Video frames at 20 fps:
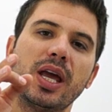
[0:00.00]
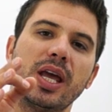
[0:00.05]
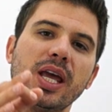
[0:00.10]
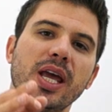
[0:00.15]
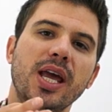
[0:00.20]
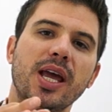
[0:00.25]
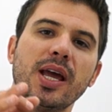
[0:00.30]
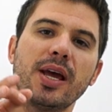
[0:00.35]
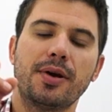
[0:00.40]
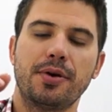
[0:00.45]

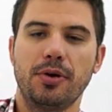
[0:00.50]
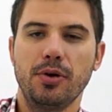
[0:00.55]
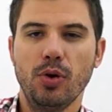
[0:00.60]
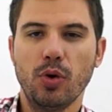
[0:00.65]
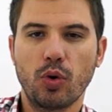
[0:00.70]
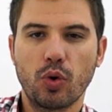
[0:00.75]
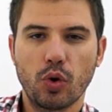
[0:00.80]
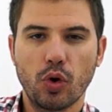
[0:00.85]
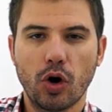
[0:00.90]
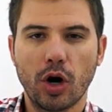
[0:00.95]
e
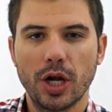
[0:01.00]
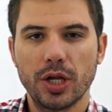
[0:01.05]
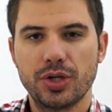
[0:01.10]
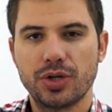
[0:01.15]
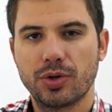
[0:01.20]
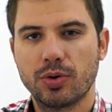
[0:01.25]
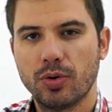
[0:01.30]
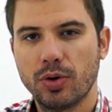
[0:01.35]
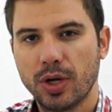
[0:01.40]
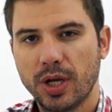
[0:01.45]
no
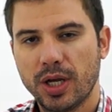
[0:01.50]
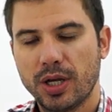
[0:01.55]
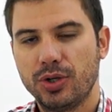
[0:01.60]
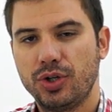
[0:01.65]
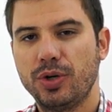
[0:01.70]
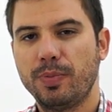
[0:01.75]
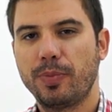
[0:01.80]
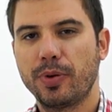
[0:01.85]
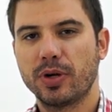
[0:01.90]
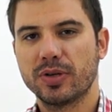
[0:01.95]
Código
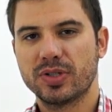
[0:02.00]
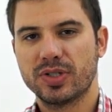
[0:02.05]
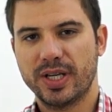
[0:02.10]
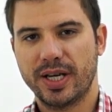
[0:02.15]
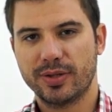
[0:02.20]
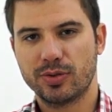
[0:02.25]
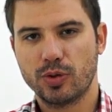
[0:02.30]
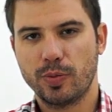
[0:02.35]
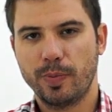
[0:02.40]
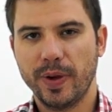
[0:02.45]
de
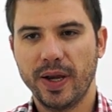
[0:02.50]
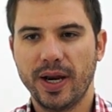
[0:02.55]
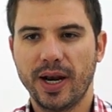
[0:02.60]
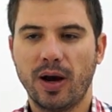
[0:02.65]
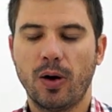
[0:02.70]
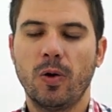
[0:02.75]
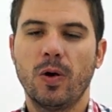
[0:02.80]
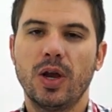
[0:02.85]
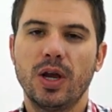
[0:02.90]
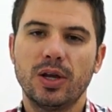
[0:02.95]
Processo Penal.